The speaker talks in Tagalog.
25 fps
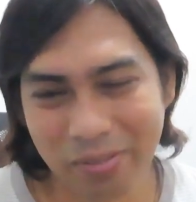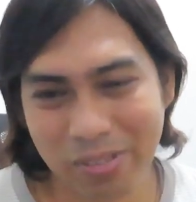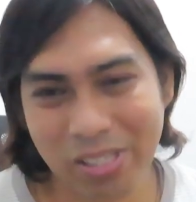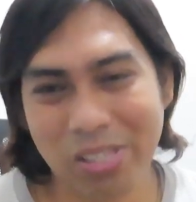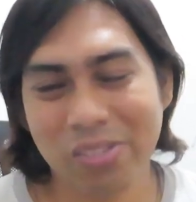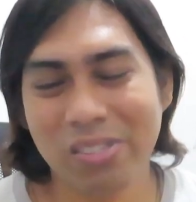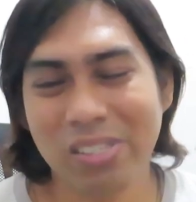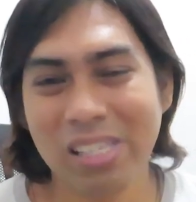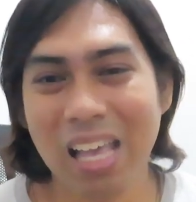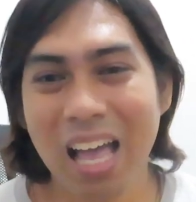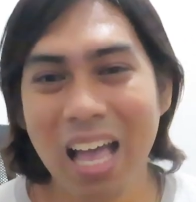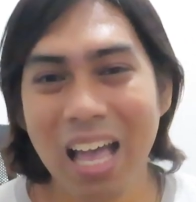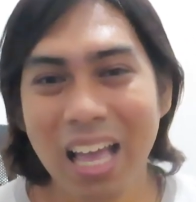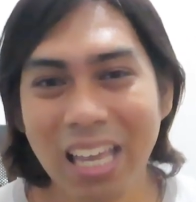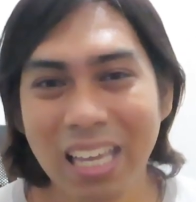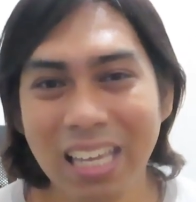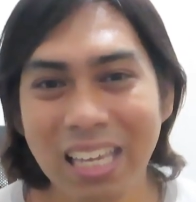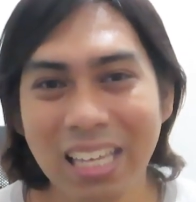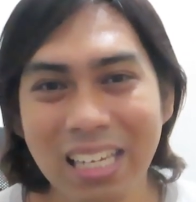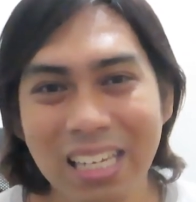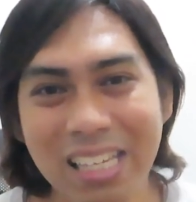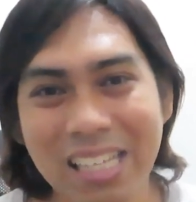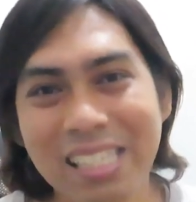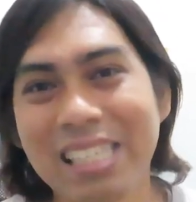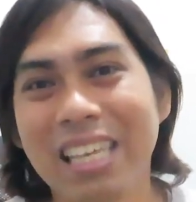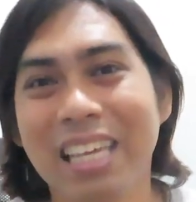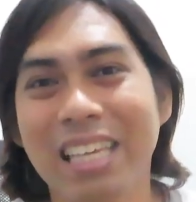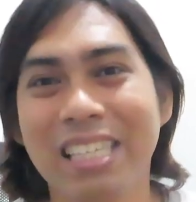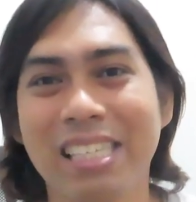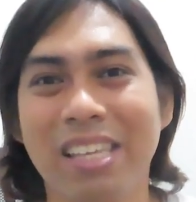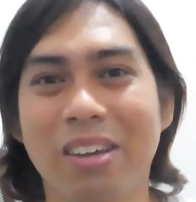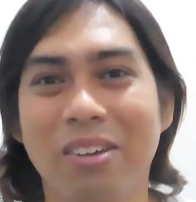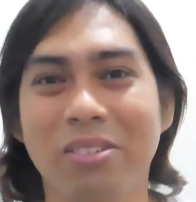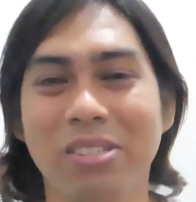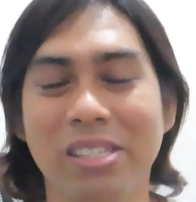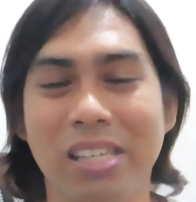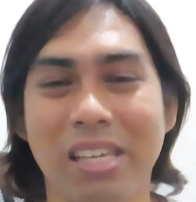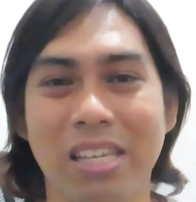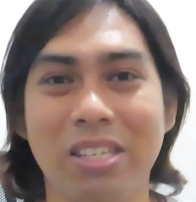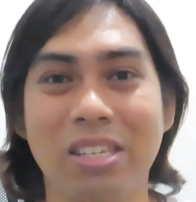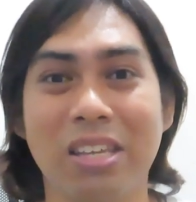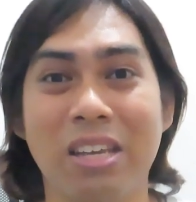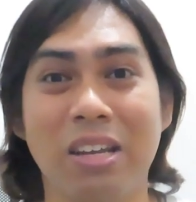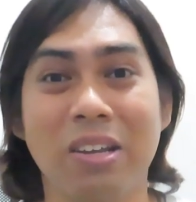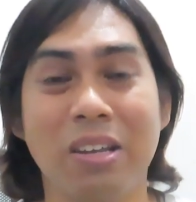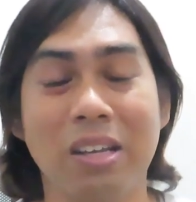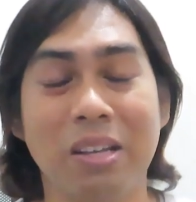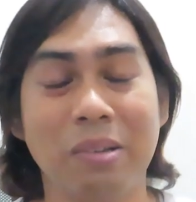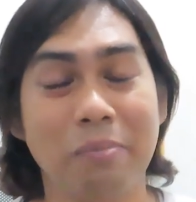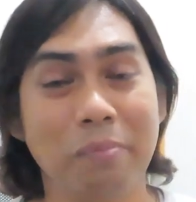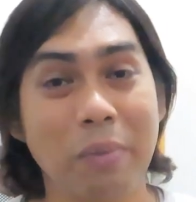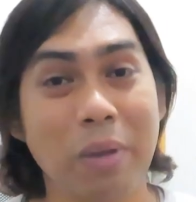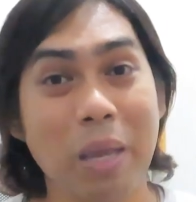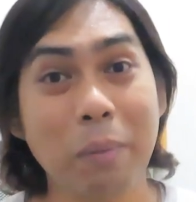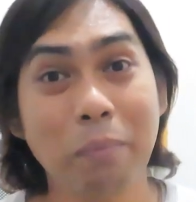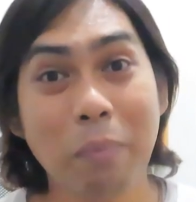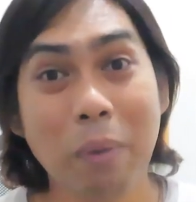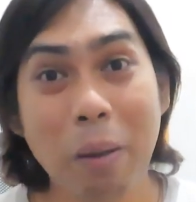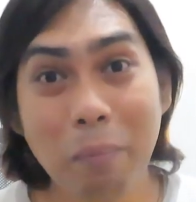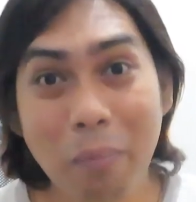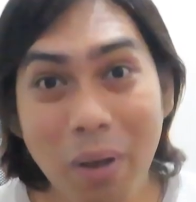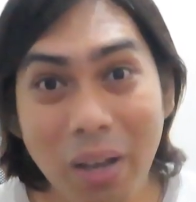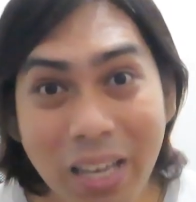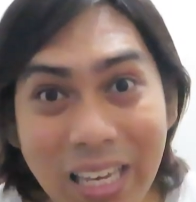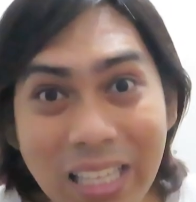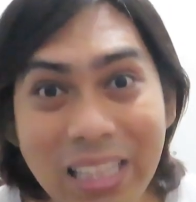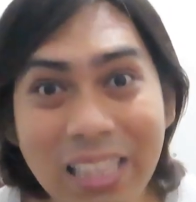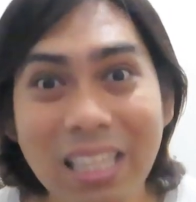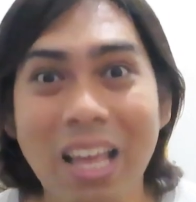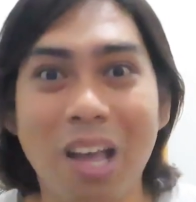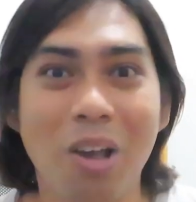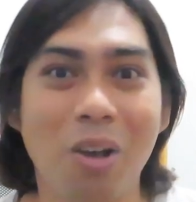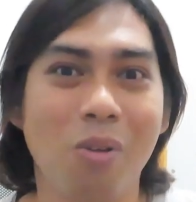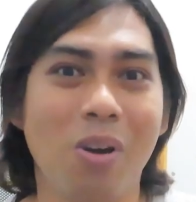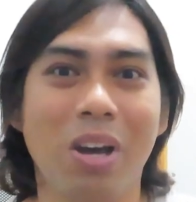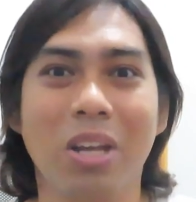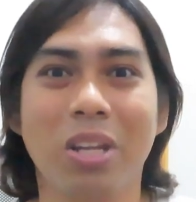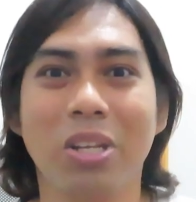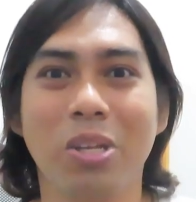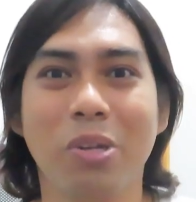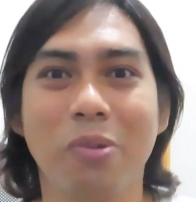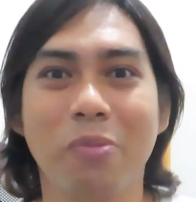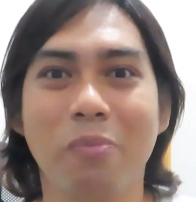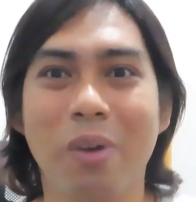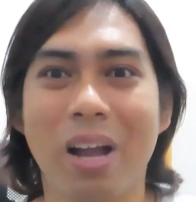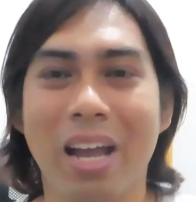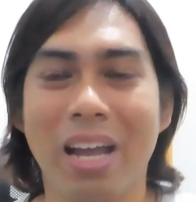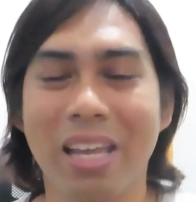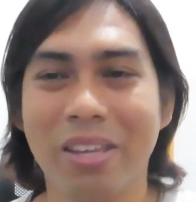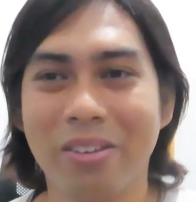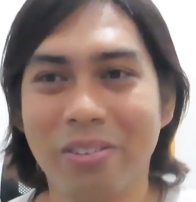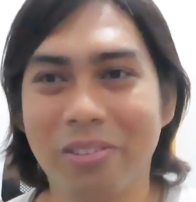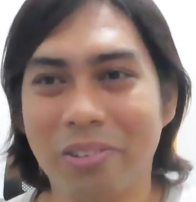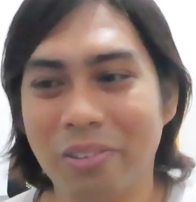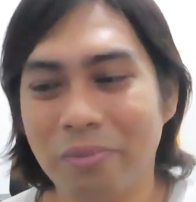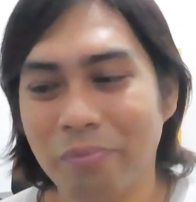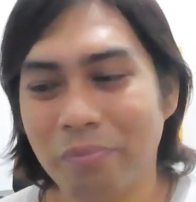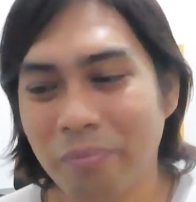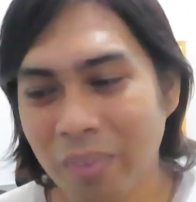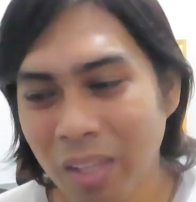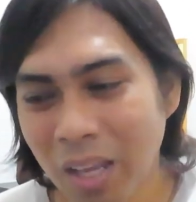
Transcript: So sa akin, isa-isa ko sa inyong ipapakita kung ano yung mga yon.